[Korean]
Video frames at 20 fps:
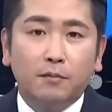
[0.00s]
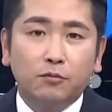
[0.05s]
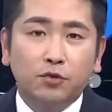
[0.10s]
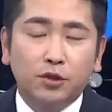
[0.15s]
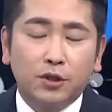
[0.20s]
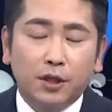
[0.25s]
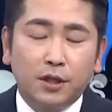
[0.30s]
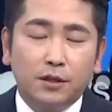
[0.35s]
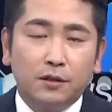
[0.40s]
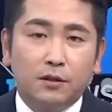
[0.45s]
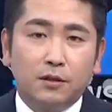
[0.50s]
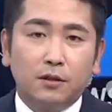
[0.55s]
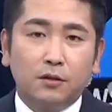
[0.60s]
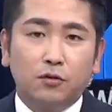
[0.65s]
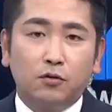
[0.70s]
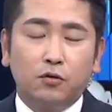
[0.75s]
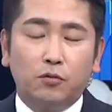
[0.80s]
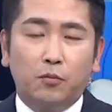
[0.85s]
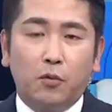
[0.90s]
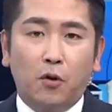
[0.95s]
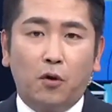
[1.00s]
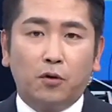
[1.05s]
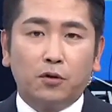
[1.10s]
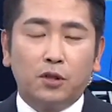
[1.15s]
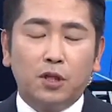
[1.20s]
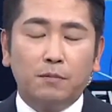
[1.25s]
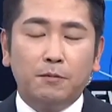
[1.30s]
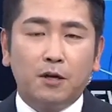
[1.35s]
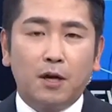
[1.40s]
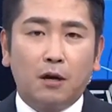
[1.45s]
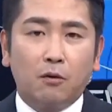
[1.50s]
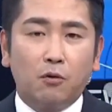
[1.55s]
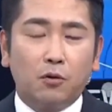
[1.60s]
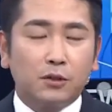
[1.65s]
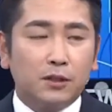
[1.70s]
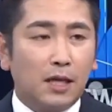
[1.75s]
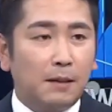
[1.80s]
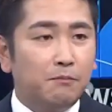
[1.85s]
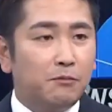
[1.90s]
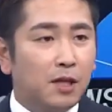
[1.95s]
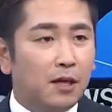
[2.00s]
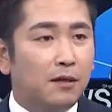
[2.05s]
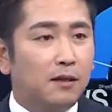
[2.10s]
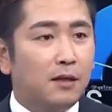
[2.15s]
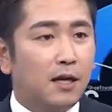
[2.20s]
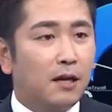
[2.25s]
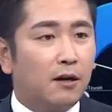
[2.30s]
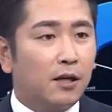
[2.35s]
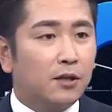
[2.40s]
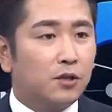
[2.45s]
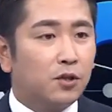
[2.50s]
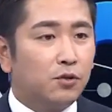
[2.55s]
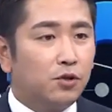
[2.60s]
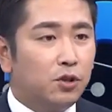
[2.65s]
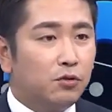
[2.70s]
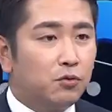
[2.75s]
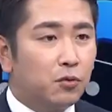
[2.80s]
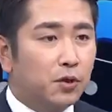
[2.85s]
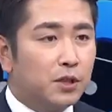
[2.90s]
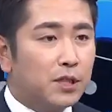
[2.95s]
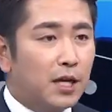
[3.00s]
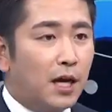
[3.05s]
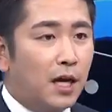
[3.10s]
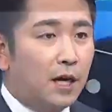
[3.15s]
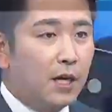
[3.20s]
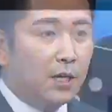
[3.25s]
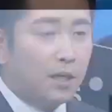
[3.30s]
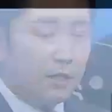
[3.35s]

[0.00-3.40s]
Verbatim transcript: 문재인 후보 TV 광고 3탄을 내놨죠 이유조 기자